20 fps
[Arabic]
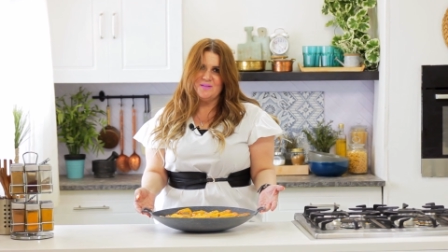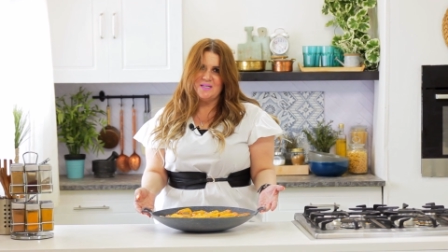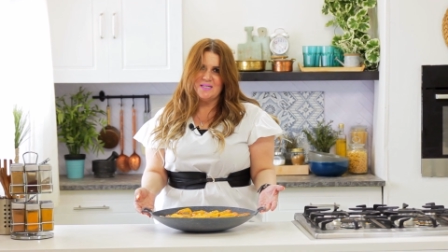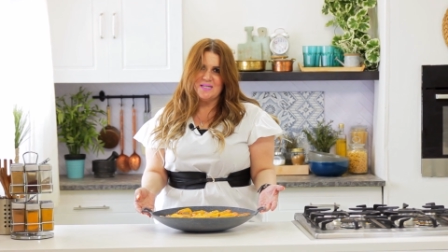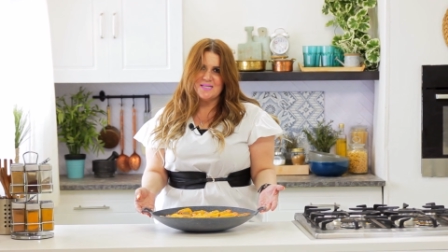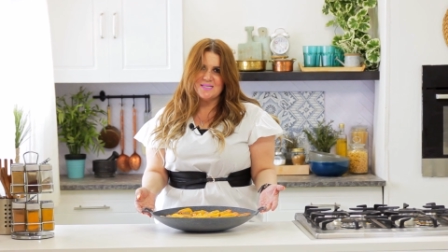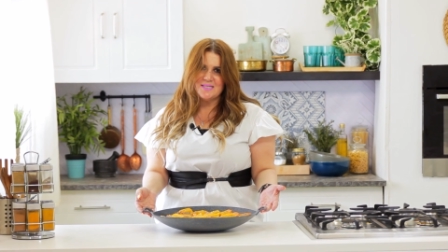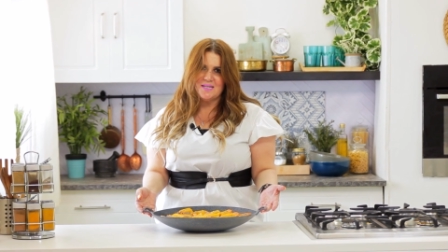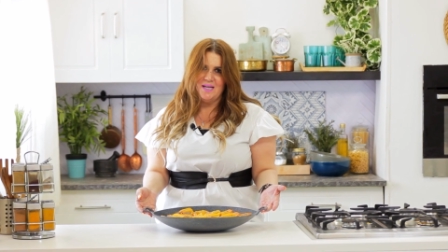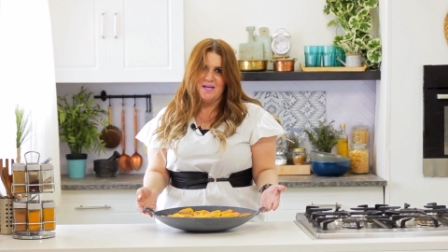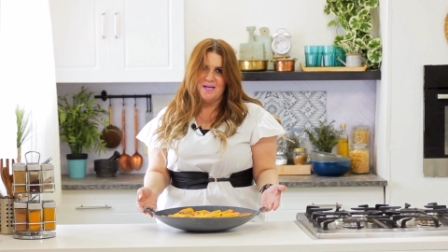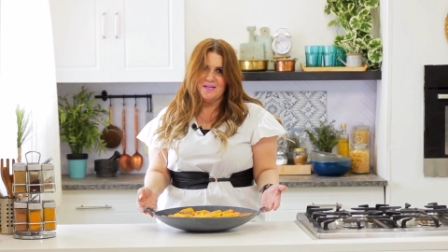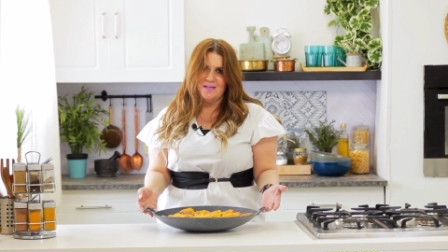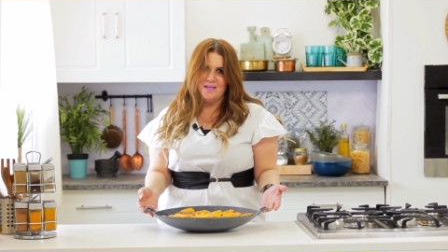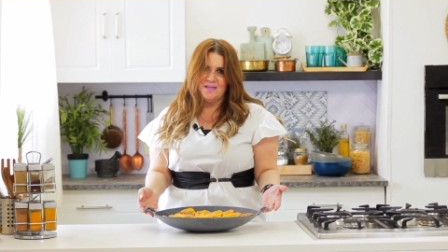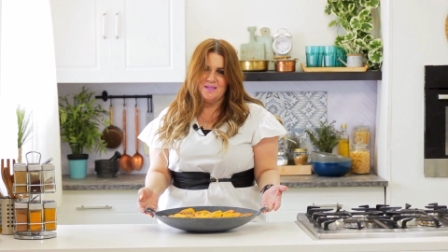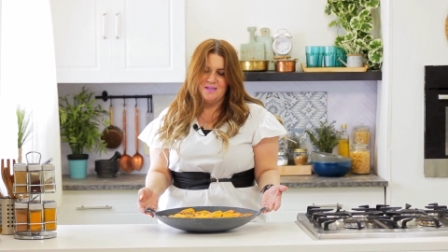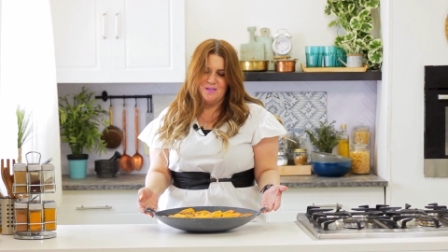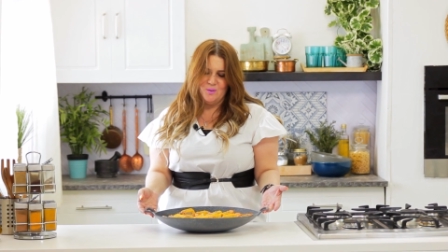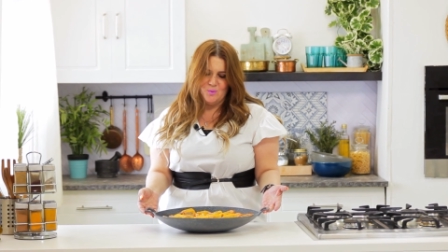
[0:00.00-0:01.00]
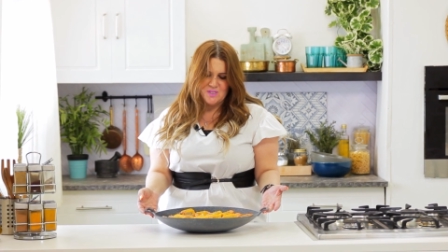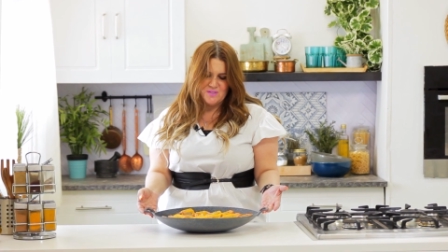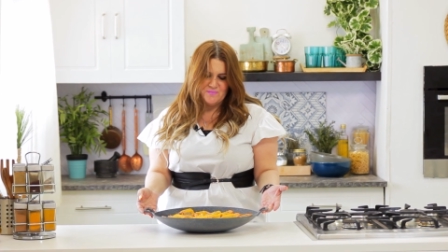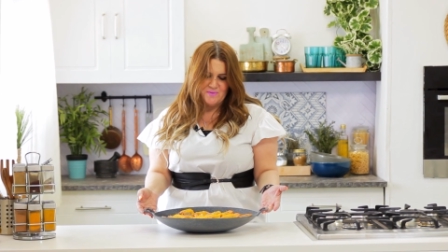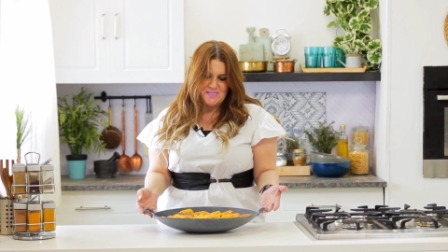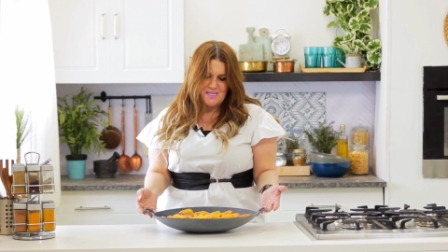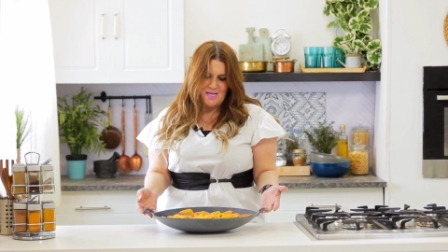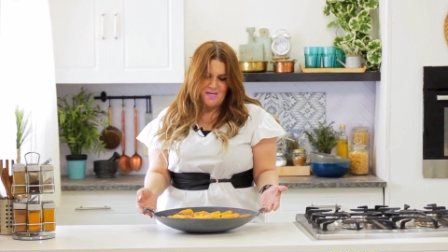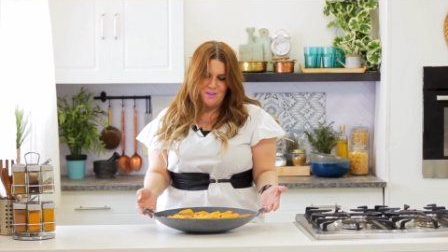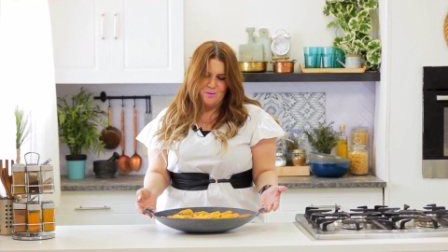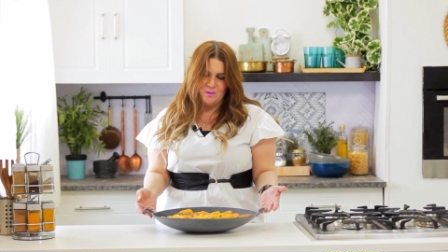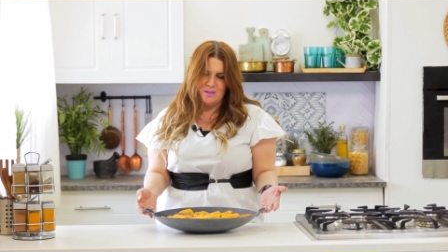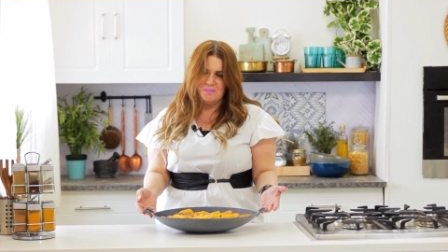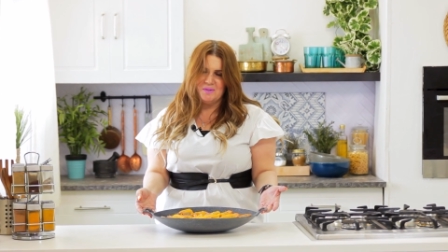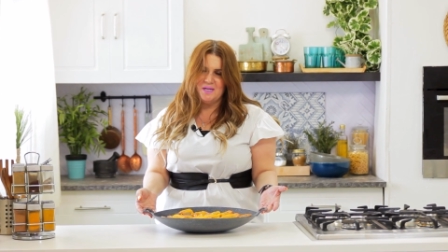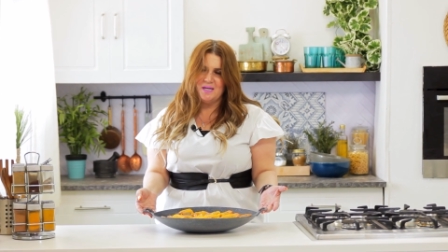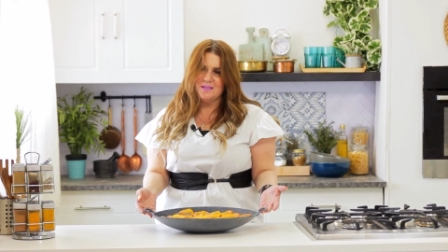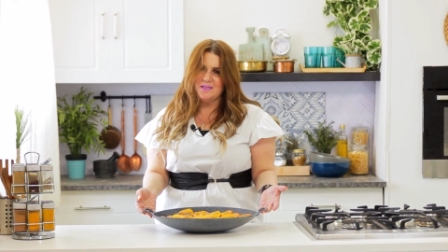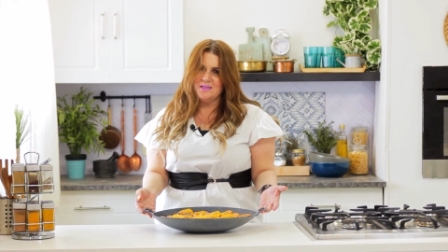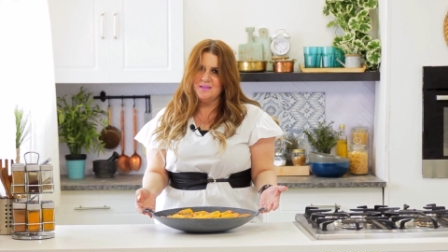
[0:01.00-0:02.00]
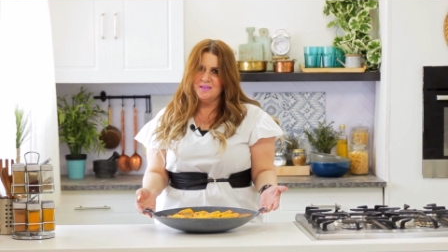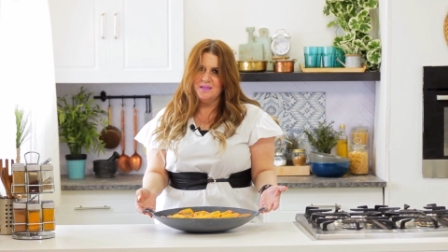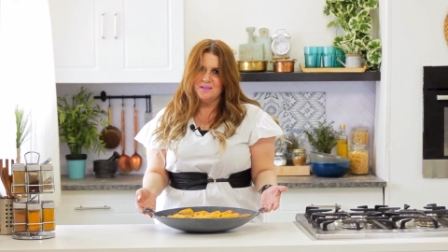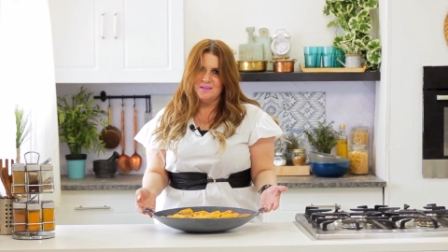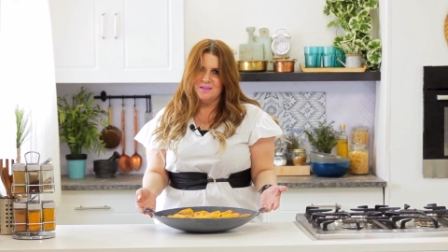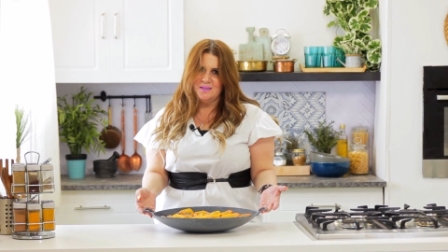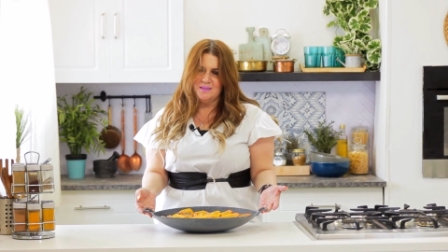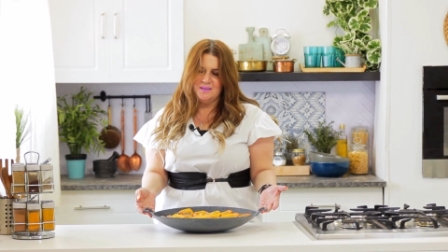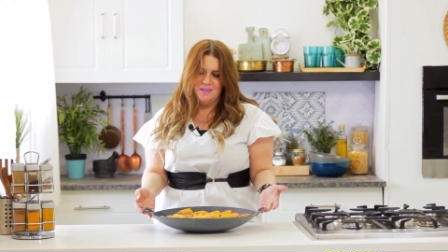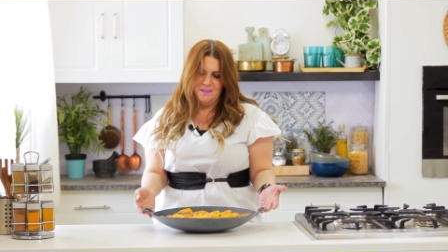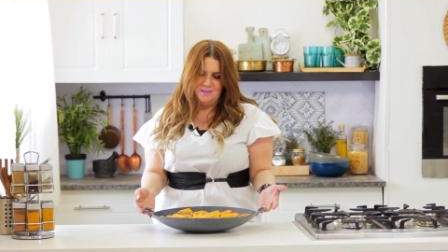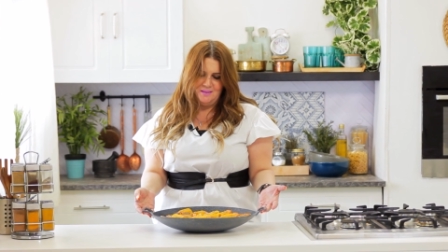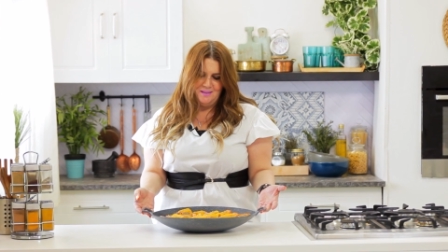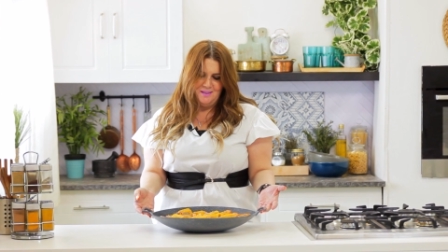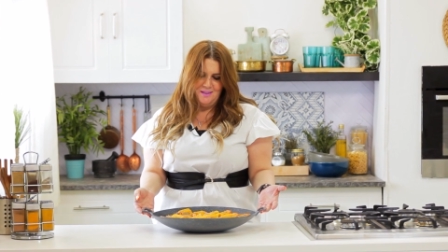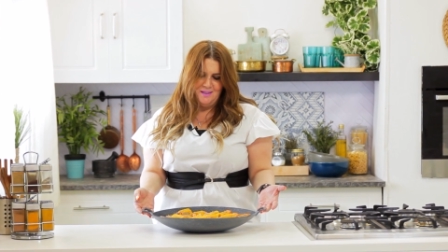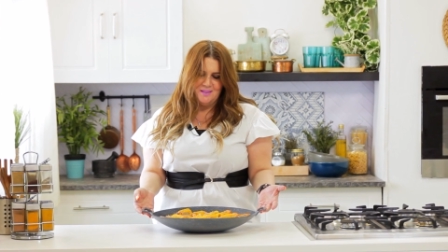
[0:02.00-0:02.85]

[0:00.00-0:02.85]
في الكيس الحراري وصفة سهلة وجميلة جدا جدا